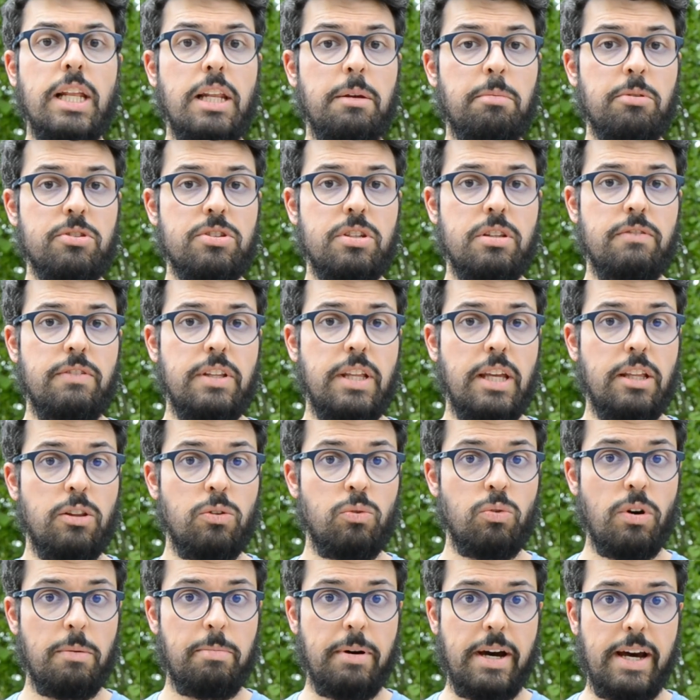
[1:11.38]
libro si divide in
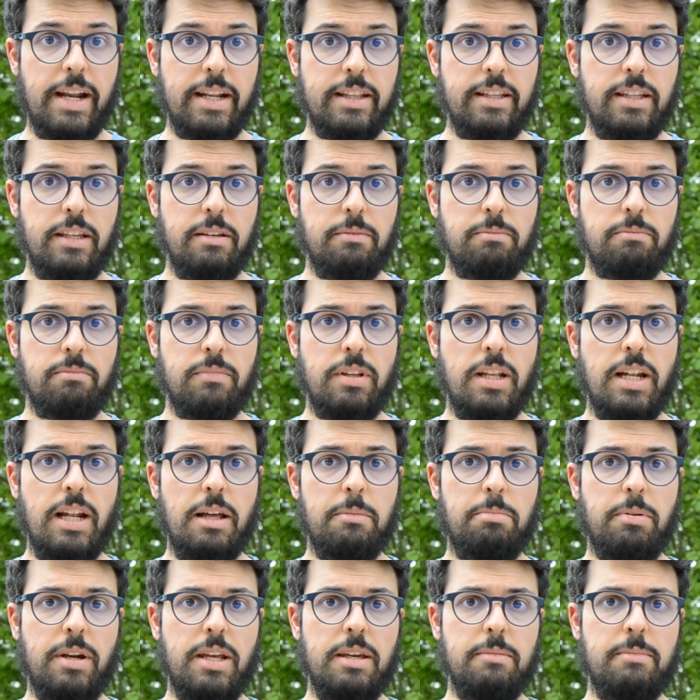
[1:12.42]
due parti, nella
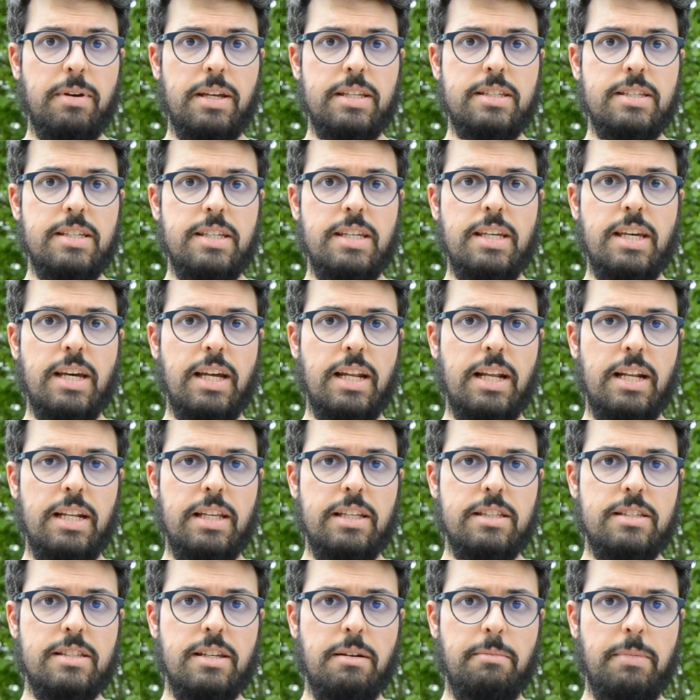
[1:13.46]
prima si
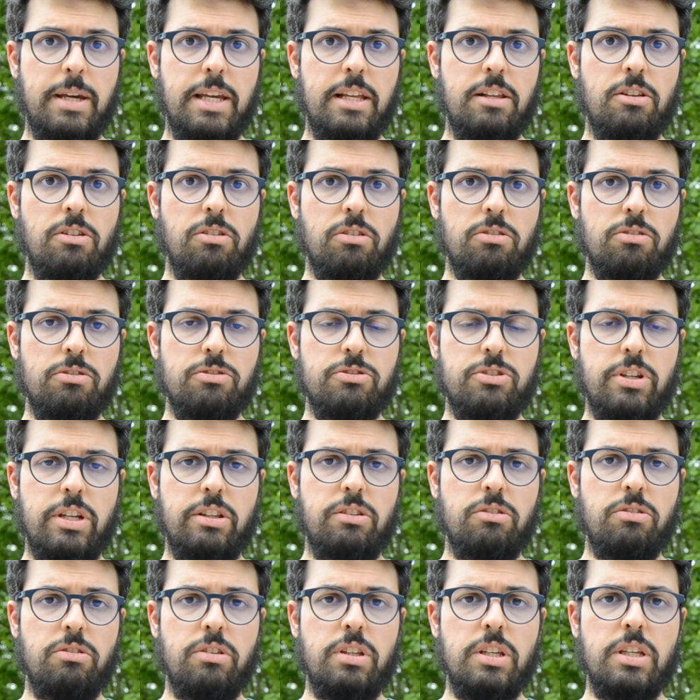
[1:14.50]
analizza meglio il
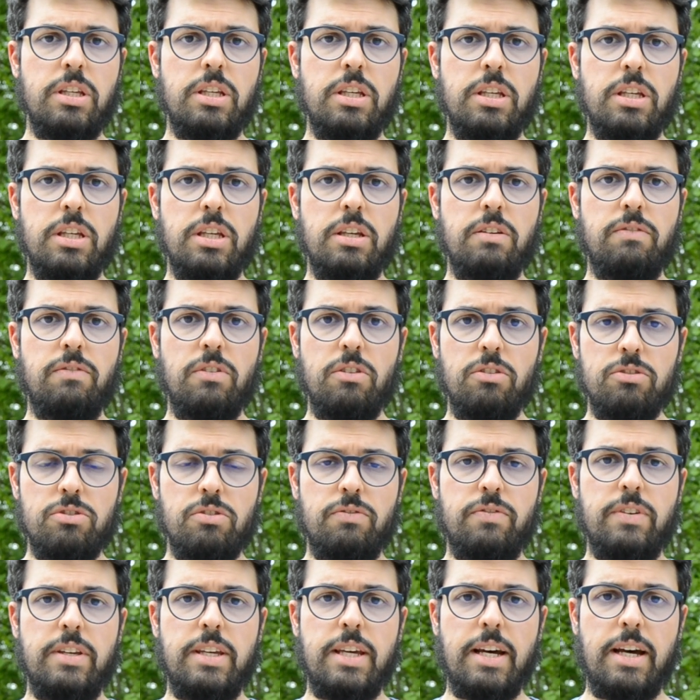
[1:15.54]
concetto di
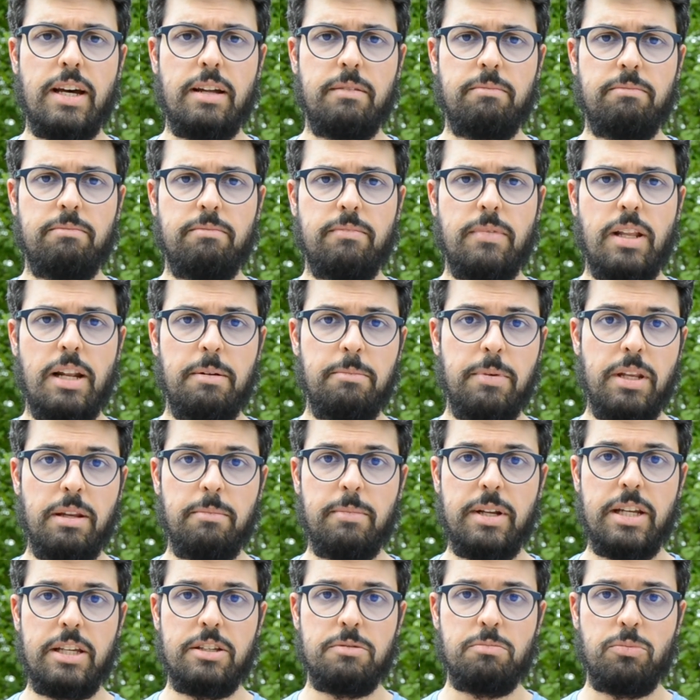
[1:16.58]
filosofia del
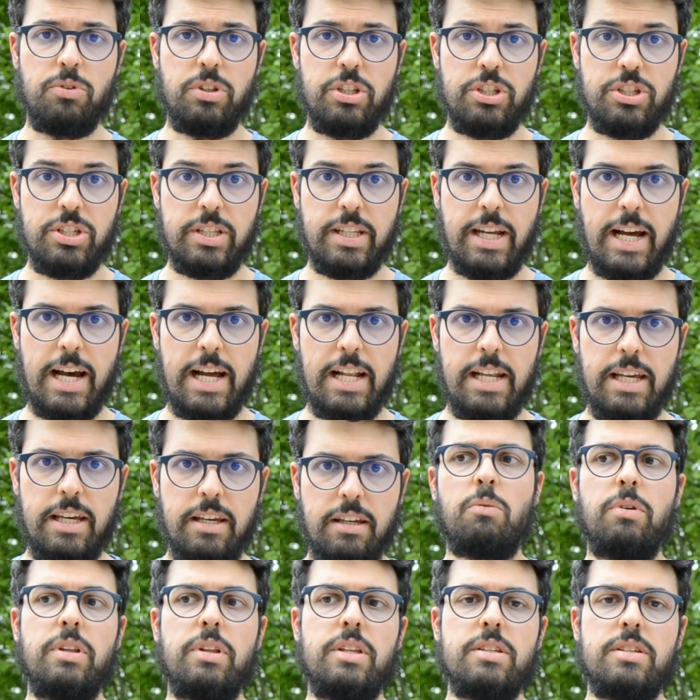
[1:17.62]
minimalismo digitale,
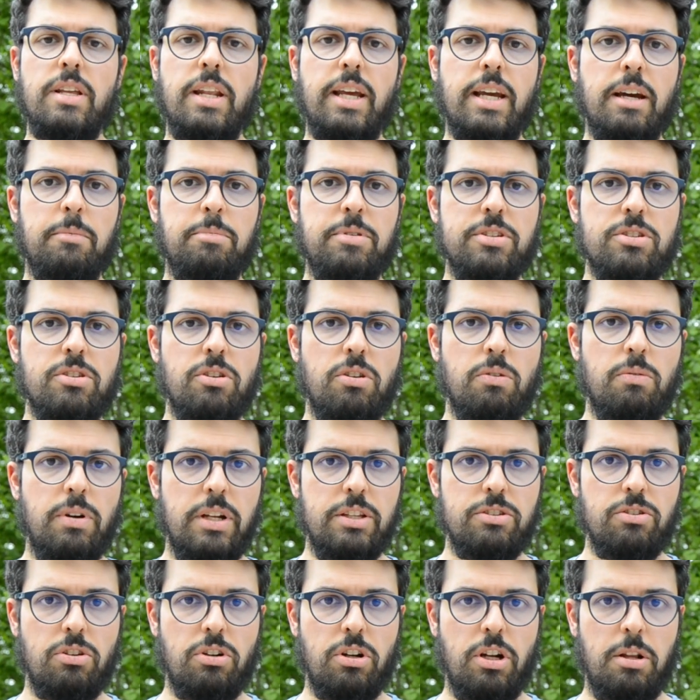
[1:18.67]
quindi se ne capiscono quali
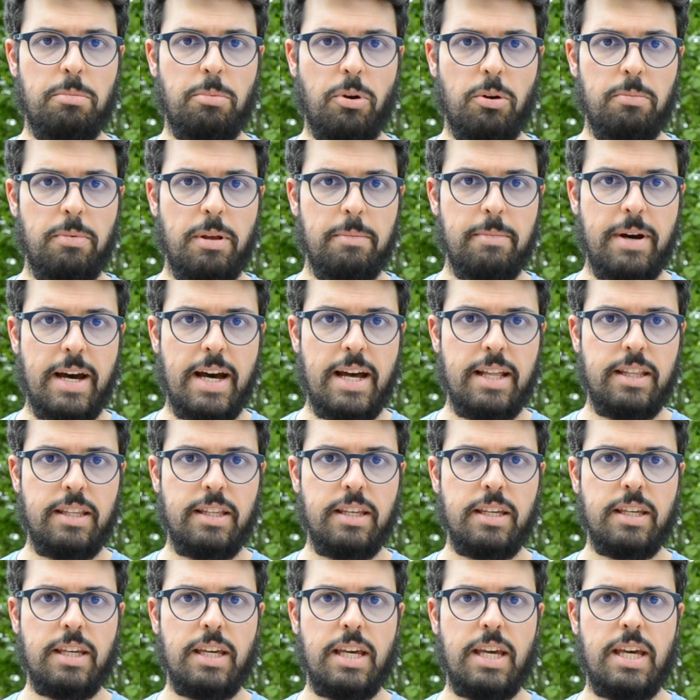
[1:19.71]
sono le
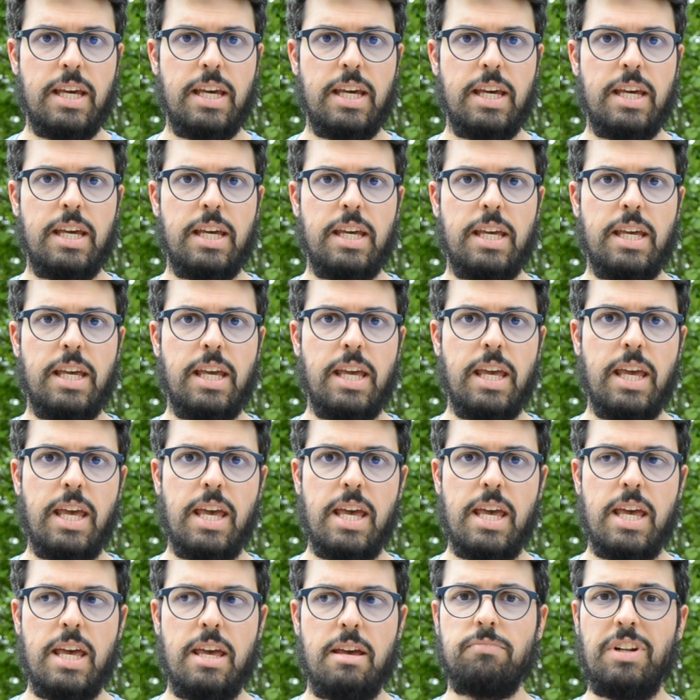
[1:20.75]
problematiche
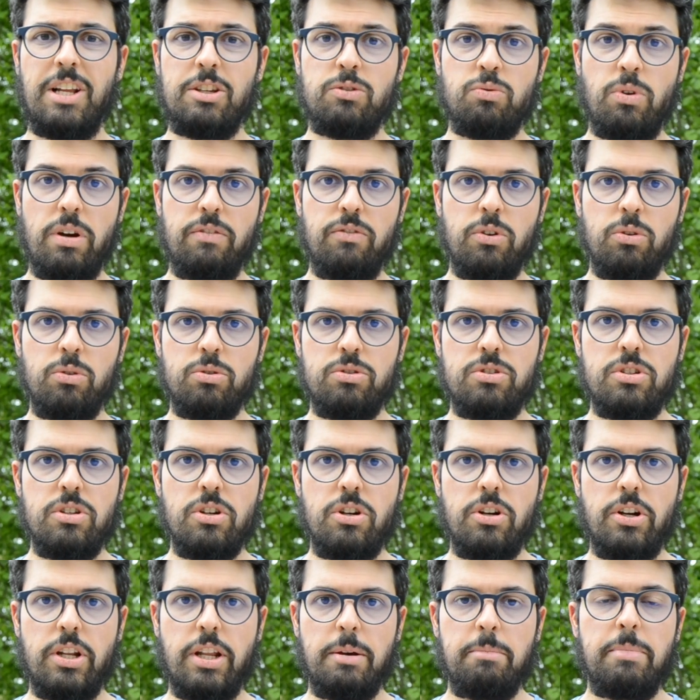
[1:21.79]
e la sua
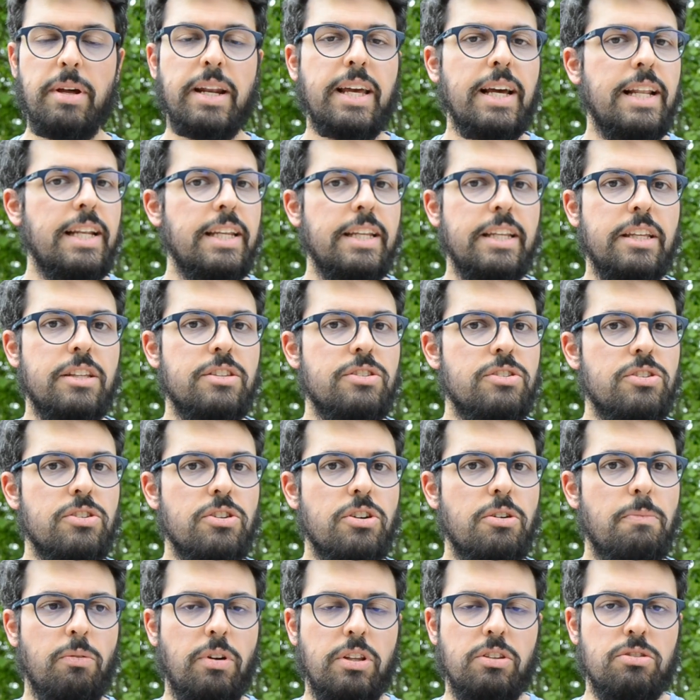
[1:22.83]
evoluzione, perché all'inizio,
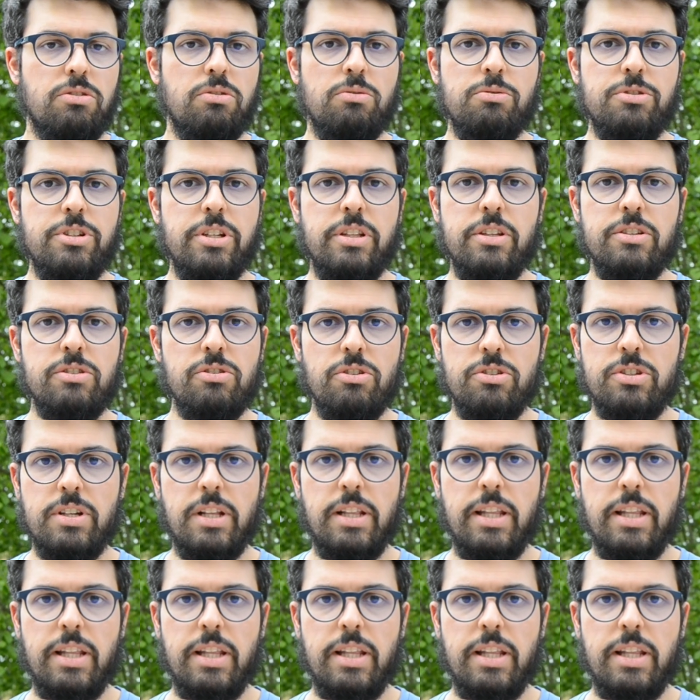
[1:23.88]
quando sono usciti i social